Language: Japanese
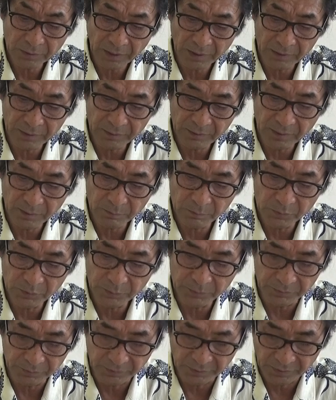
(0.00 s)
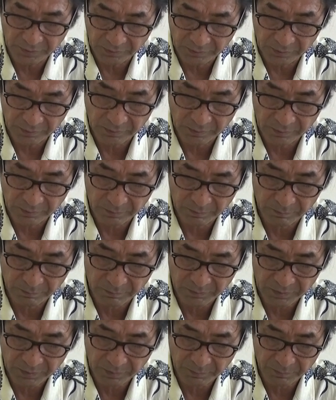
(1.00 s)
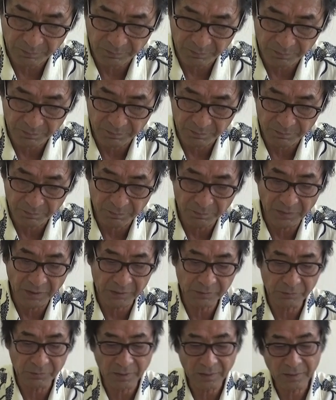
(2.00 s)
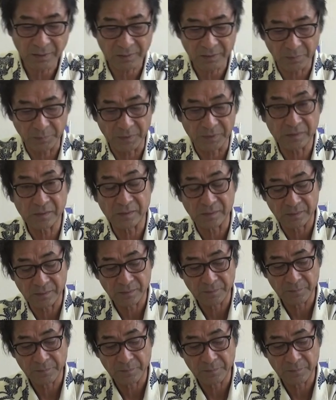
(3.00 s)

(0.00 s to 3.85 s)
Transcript: 回転部分にまずはかけます、